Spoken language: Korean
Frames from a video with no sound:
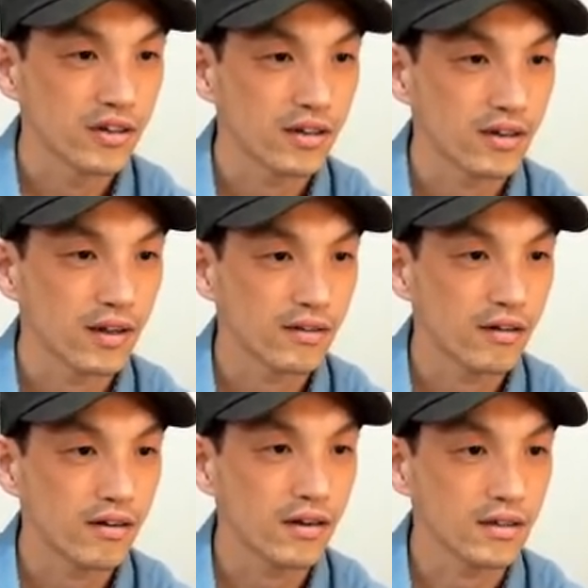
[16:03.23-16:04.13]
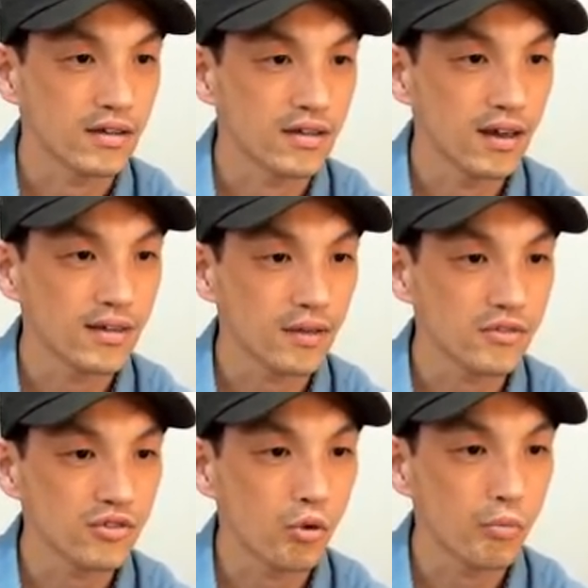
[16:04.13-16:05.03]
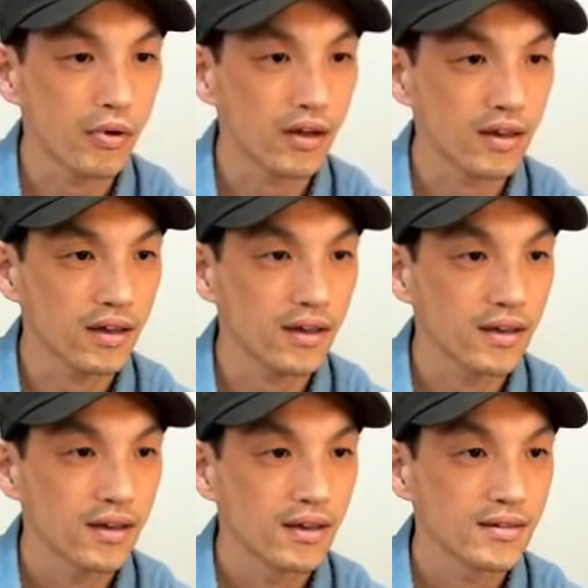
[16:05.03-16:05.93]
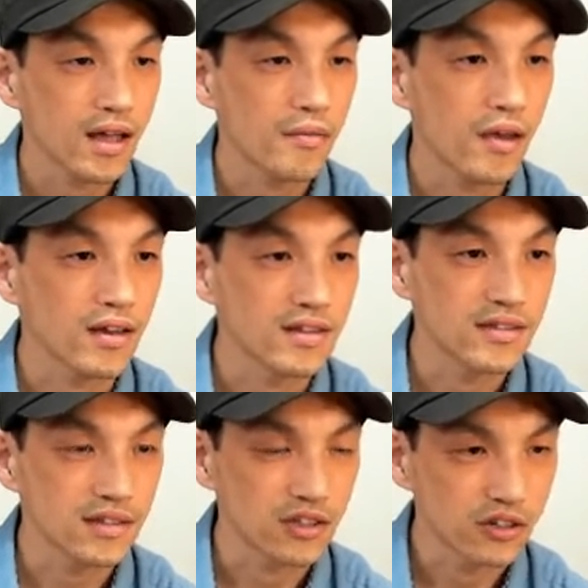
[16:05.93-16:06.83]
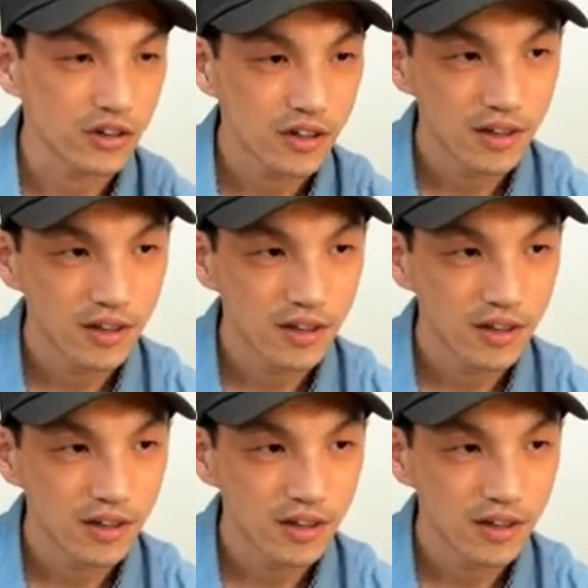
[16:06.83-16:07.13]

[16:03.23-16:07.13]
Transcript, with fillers: 그래서 2의 3승 곱하기 3의 2승이죠.